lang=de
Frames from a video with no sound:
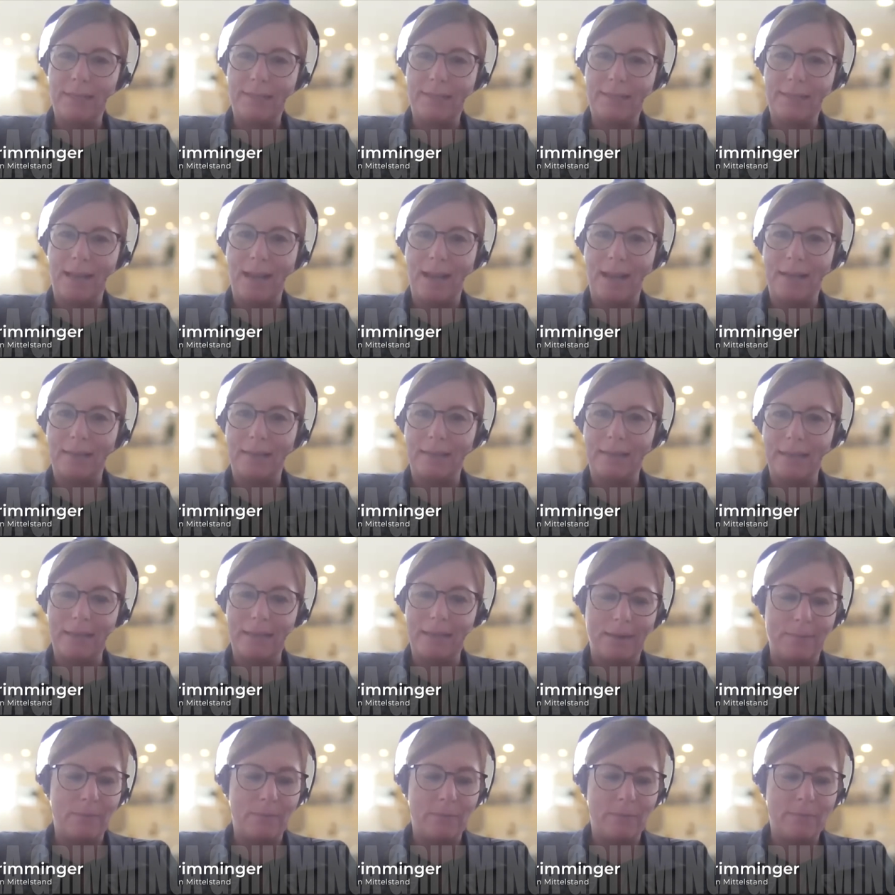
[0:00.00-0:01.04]
sagen.
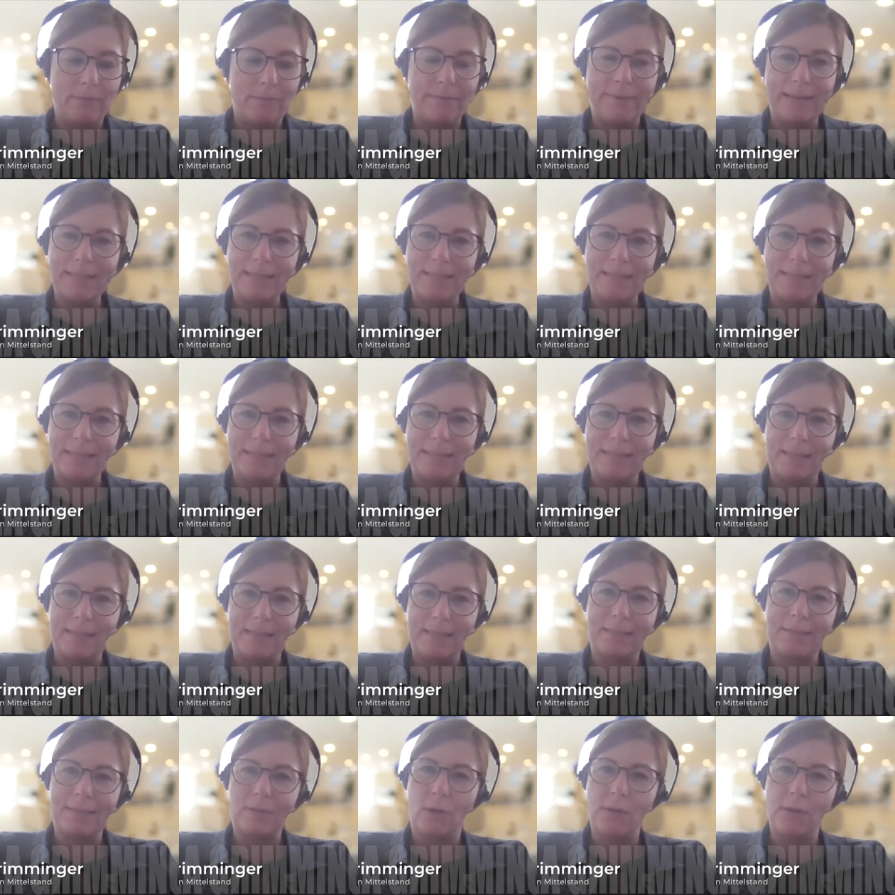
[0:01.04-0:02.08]
Ähm, was ist
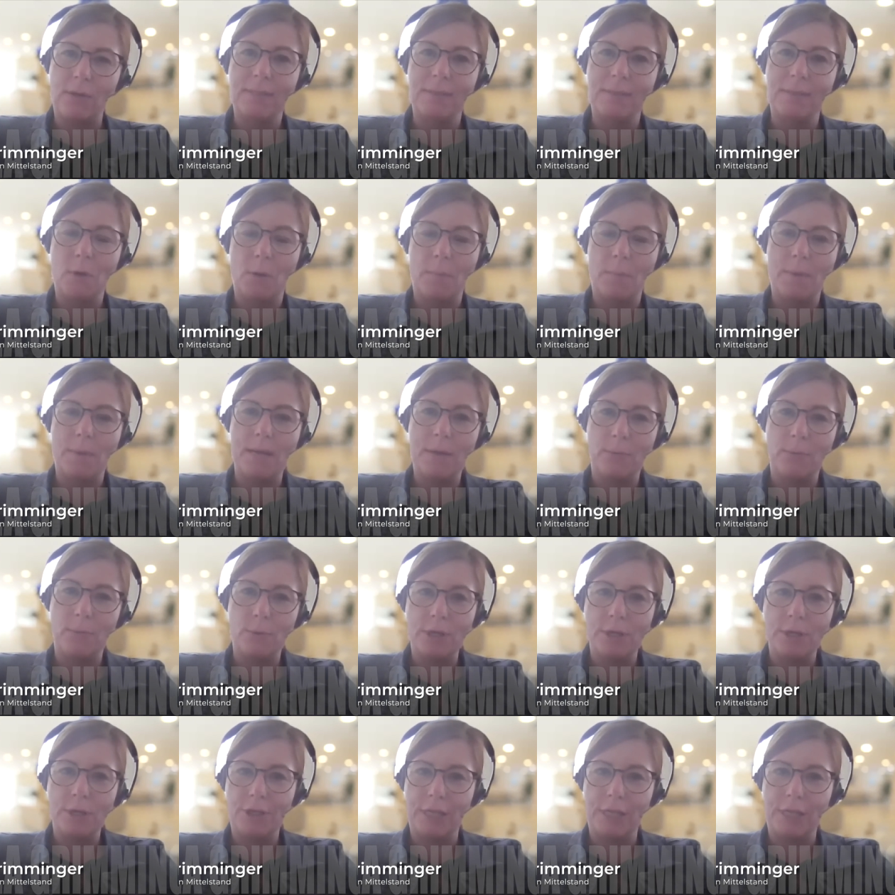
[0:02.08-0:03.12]
jetzt trotzdem nochmal der
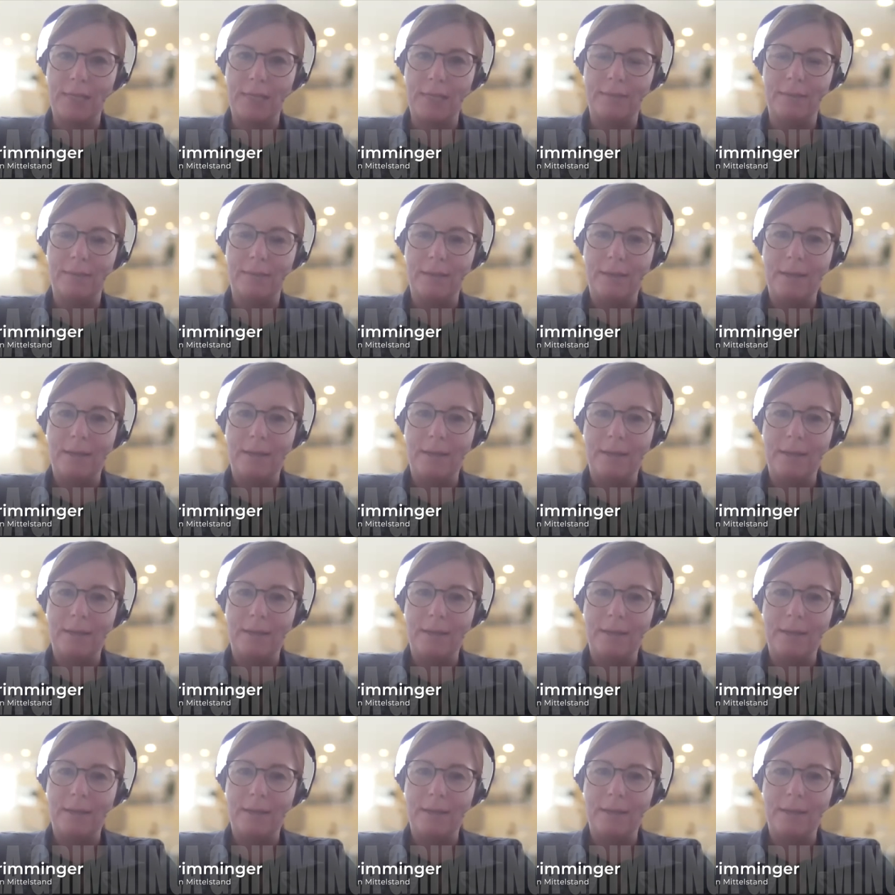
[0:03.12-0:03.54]
Unterschied